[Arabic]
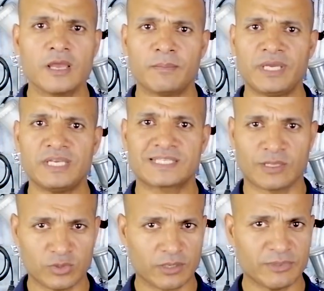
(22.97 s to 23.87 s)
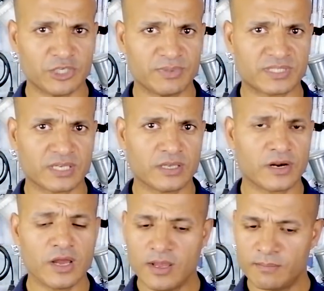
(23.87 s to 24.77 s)
بحيث لو انت ماشي
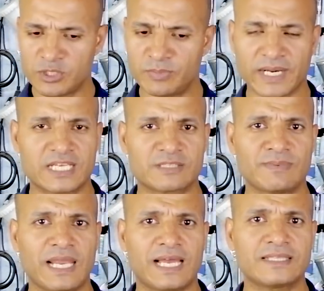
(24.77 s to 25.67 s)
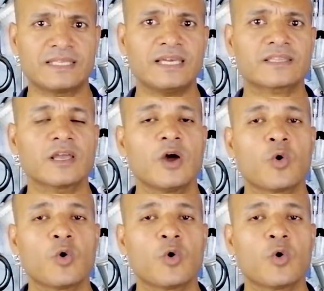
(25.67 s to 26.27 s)
بالسياره مش مركز مع العدادات